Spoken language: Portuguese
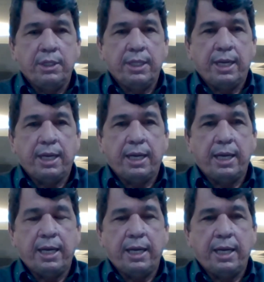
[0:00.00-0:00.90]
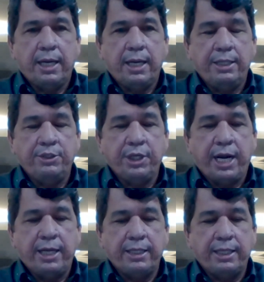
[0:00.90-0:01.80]
da
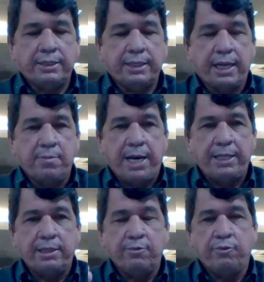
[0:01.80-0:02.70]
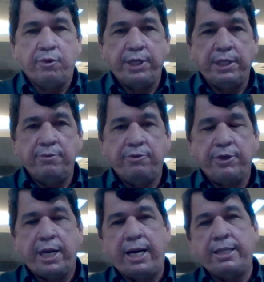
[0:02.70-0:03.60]
retirada dessa camada que foi
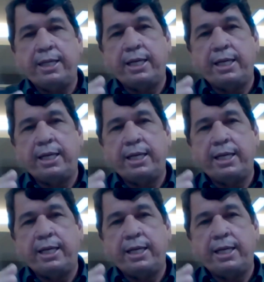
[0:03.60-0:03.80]
danificada,